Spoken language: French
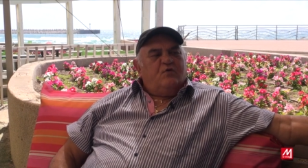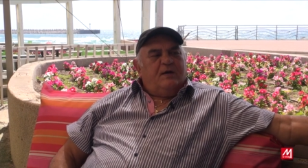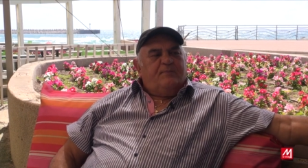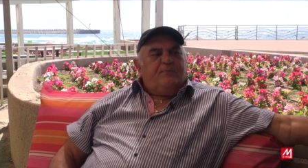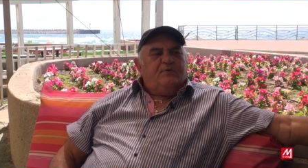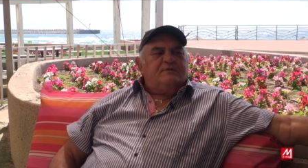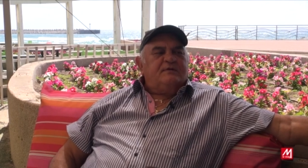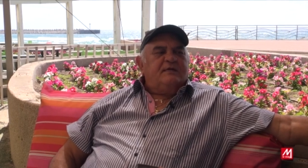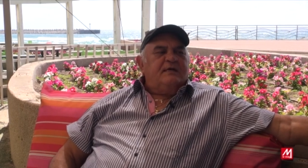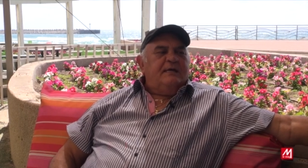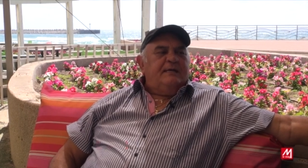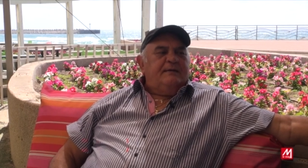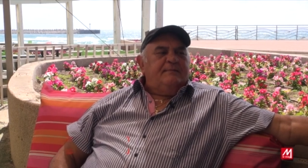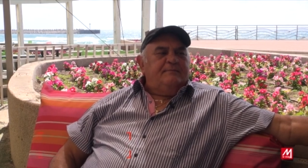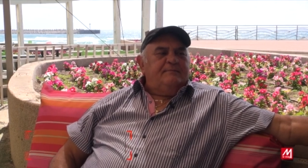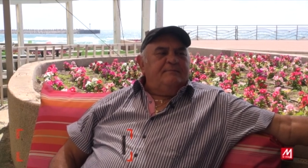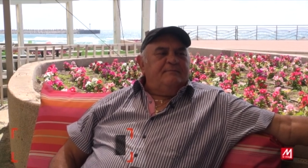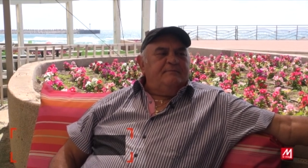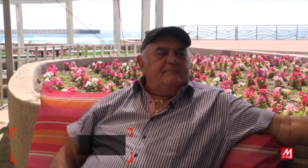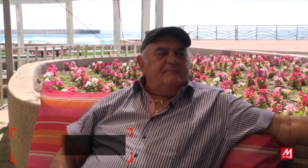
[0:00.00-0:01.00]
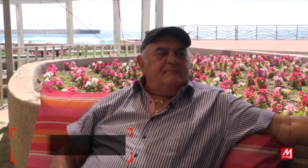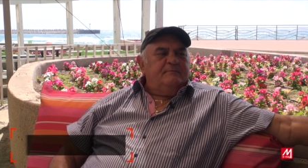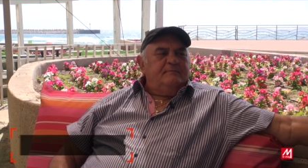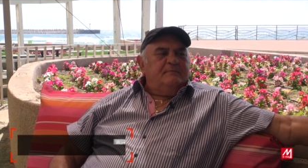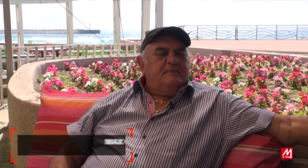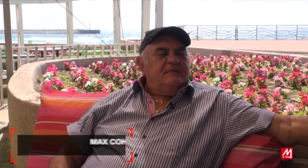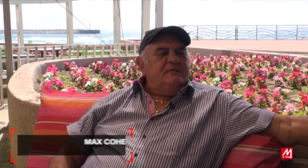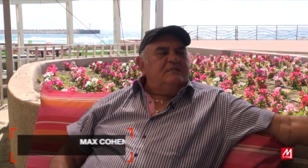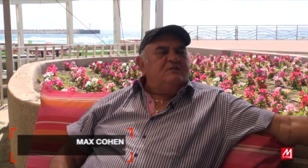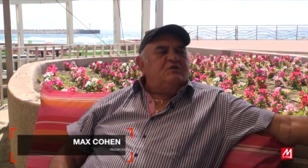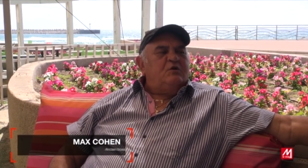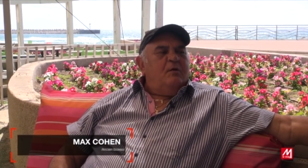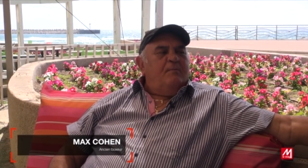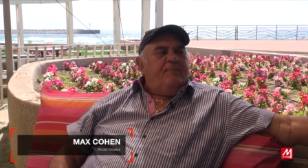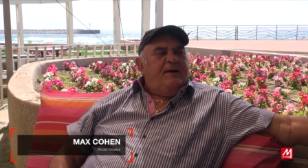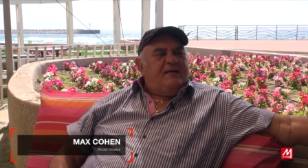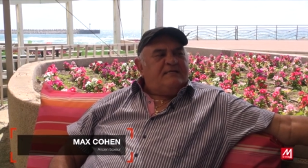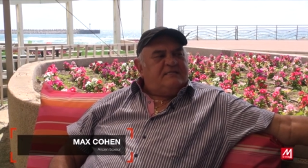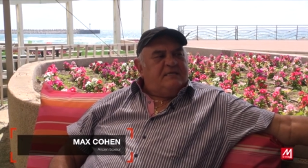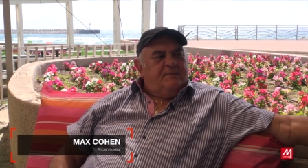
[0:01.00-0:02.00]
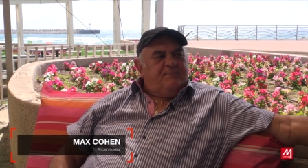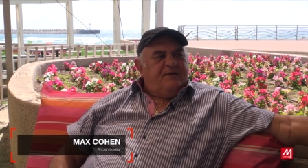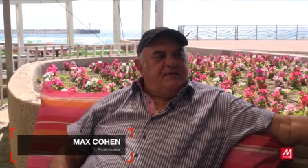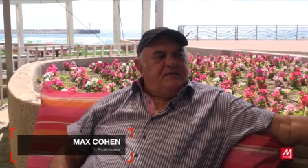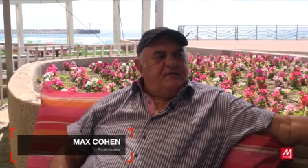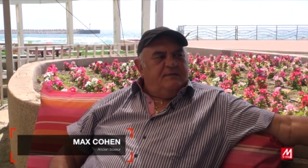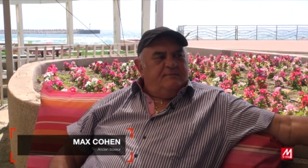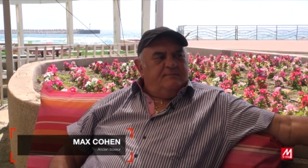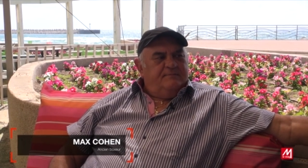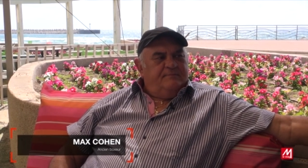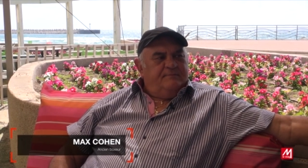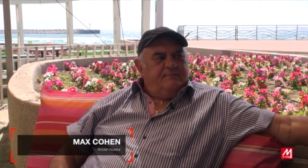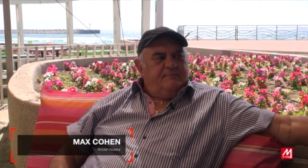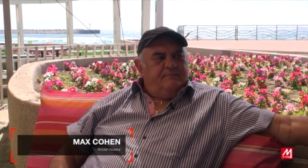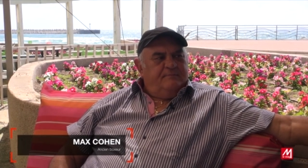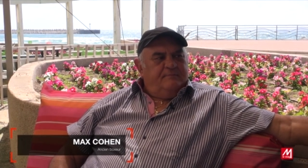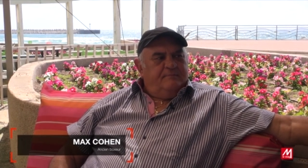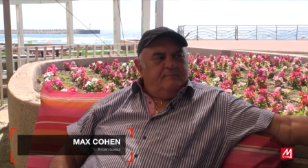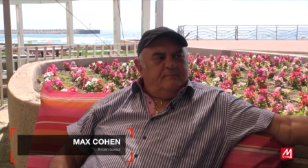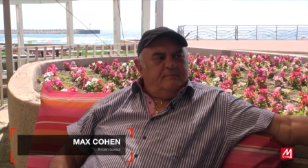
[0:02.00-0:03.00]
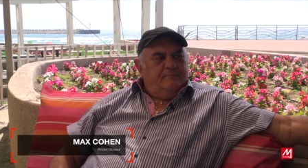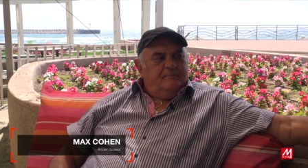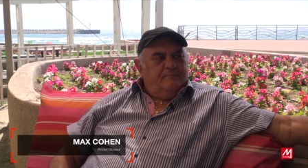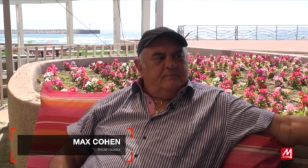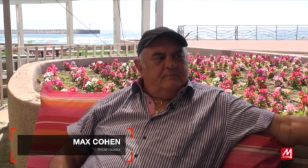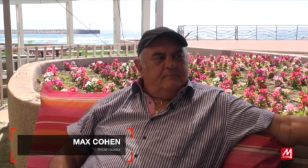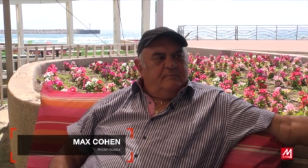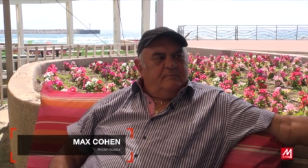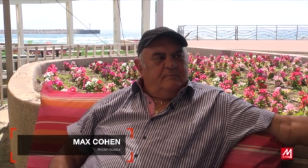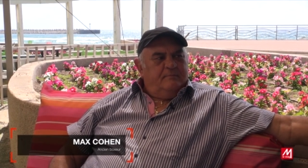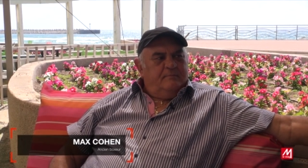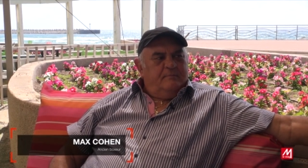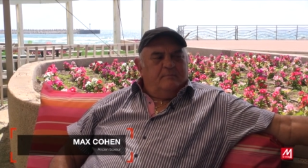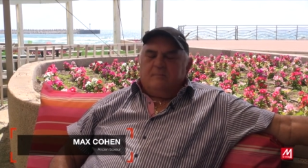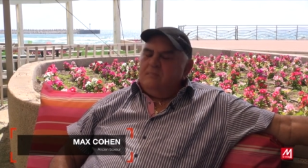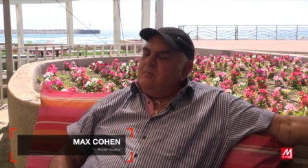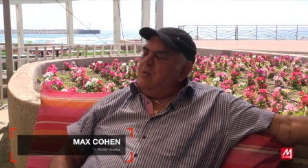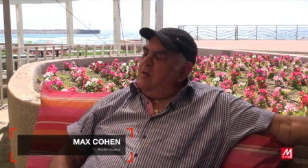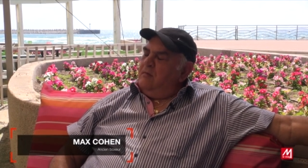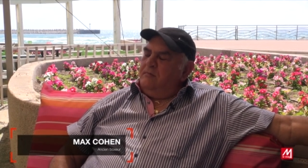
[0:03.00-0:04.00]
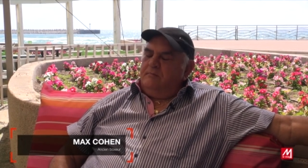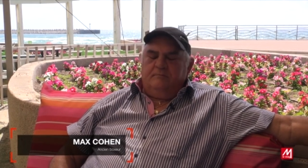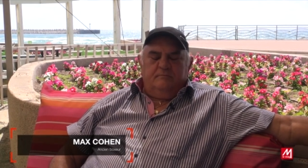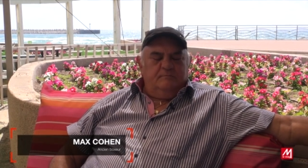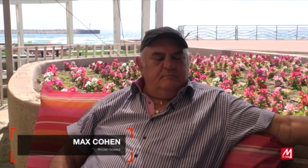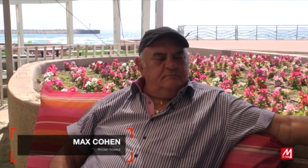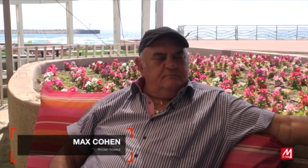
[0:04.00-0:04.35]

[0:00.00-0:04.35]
Alors, je vous répondrai, ils ne sont pas assez payés. Ils sont pas assez payés